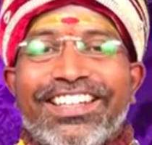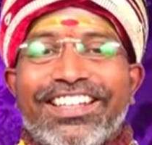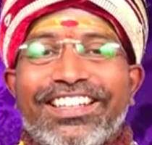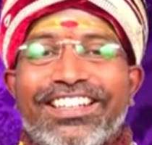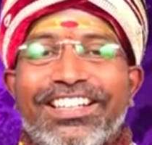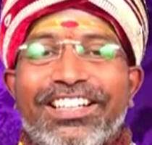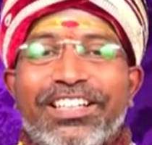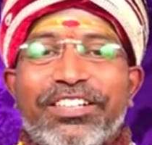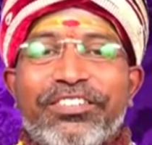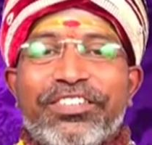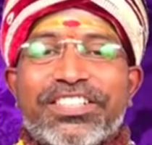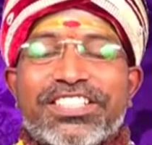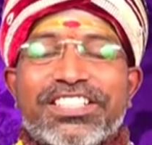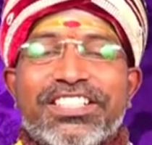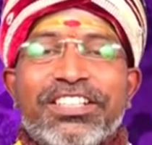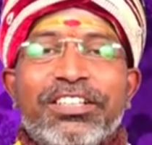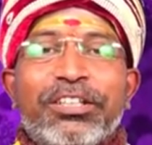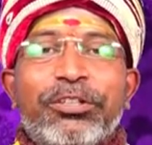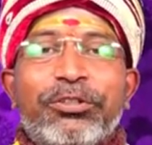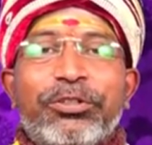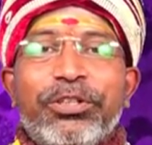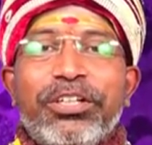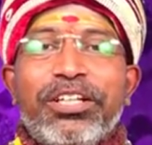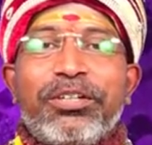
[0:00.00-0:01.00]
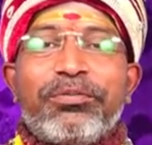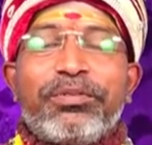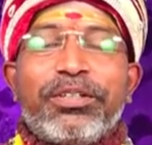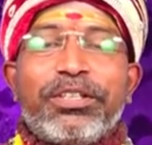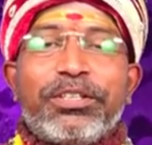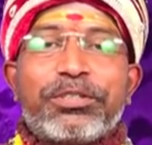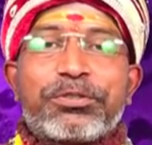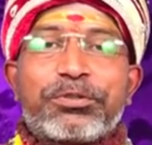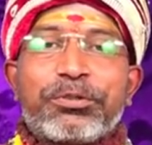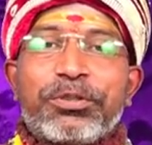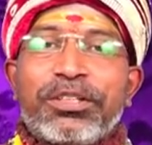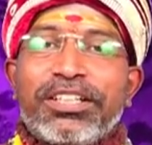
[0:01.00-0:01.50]
எதற்காக ஃபஸ்ட்டு இந்த கோயிலை
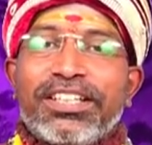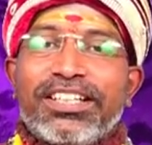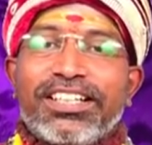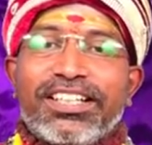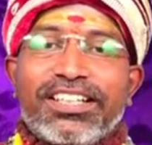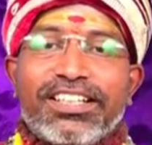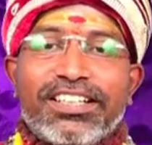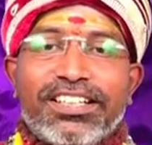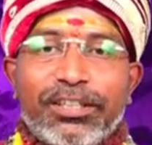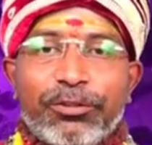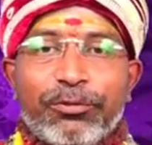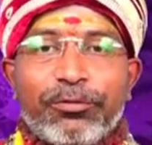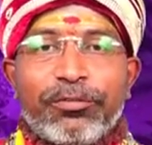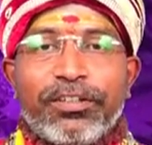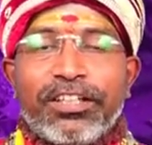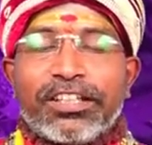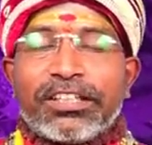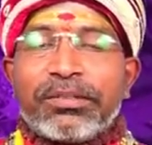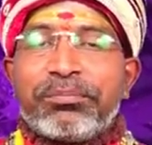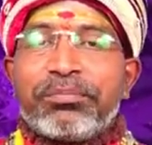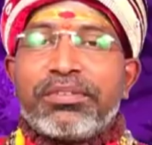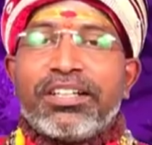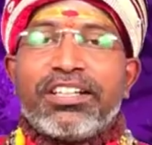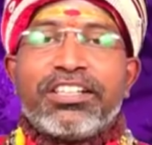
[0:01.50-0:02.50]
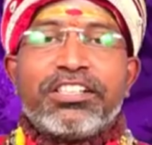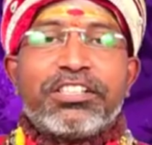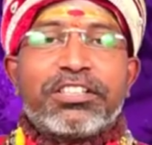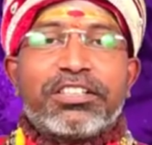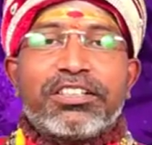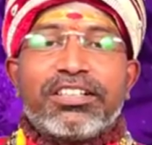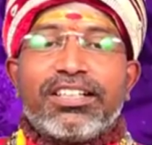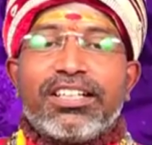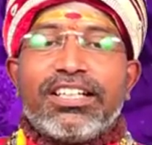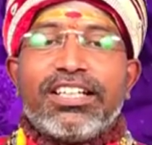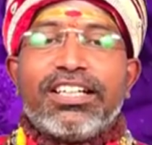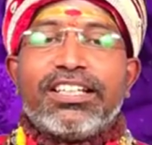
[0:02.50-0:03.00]
பற்றி சொன்னங்கிறதுக்கான விளக்கம்
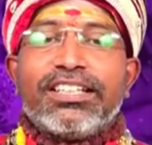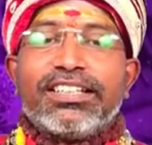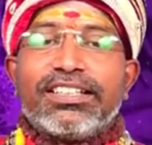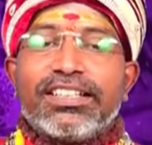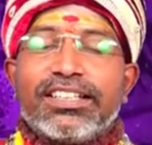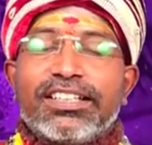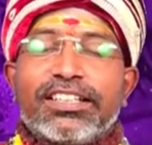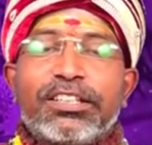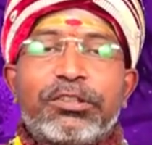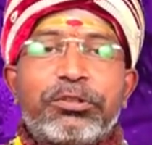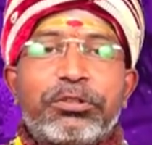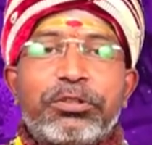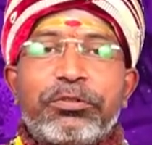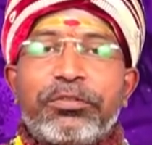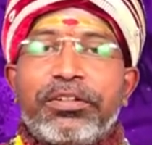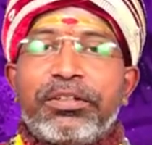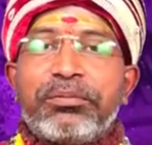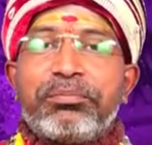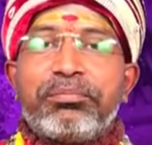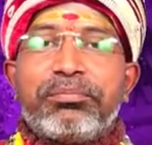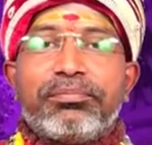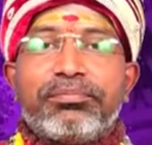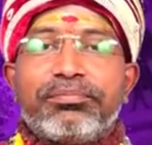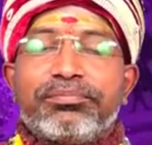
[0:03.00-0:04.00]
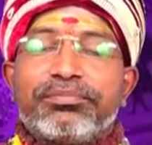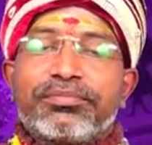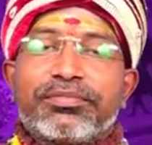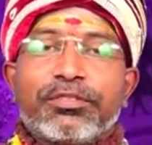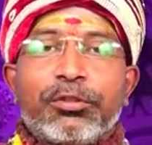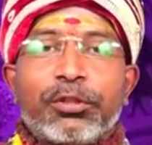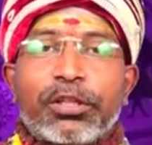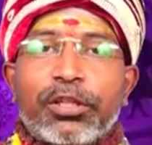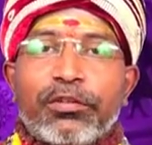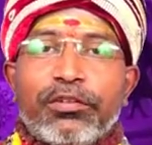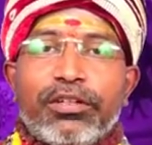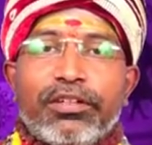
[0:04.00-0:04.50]
தெரிஞ்சுக்கணும் இல்லையா அதுக்காக தான் கொஞ்சம் வெயிட்
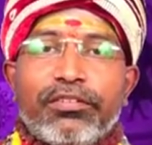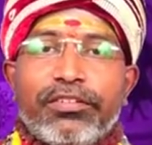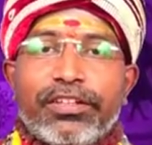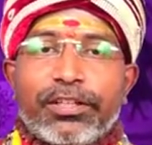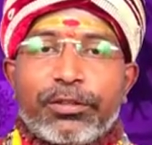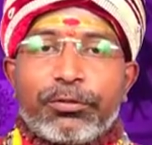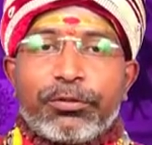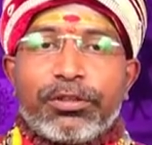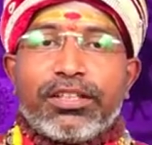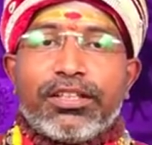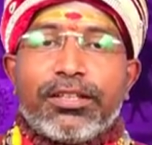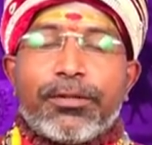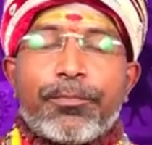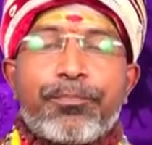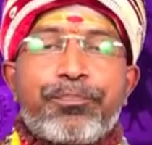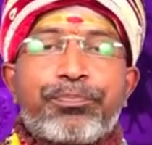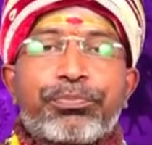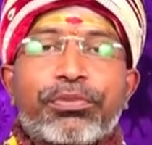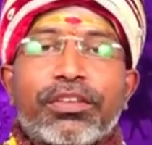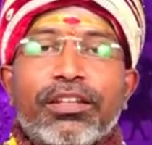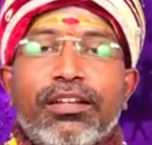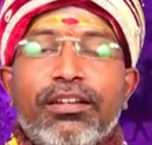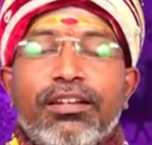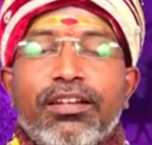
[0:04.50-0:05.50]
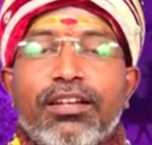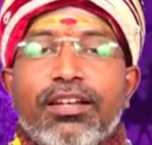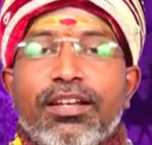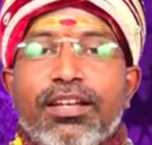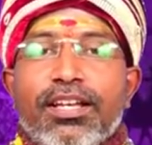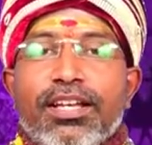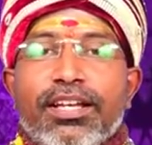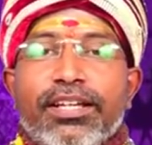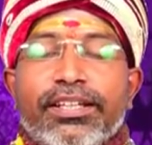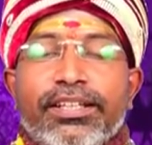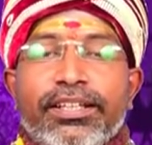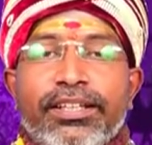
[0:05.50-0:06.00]
ஓகேவா வேறு ஒன்றும் இல்லை
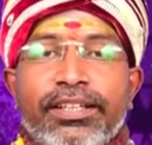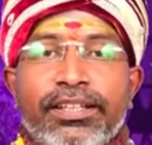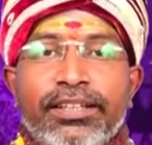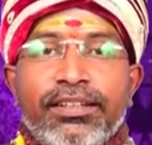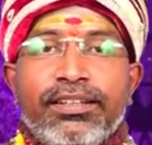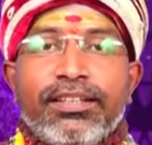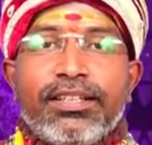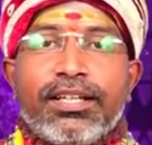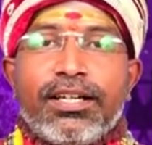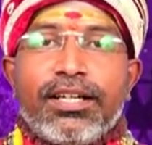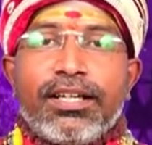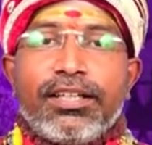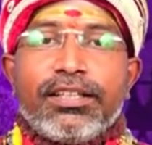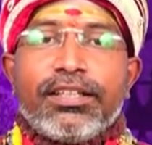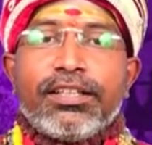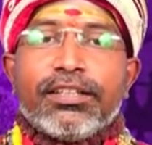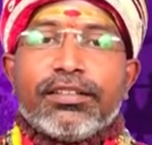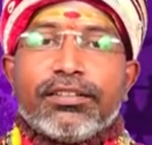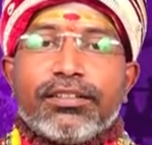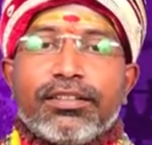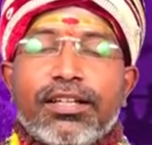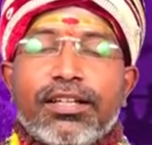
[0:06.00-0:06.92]
இந்த ஆண்டு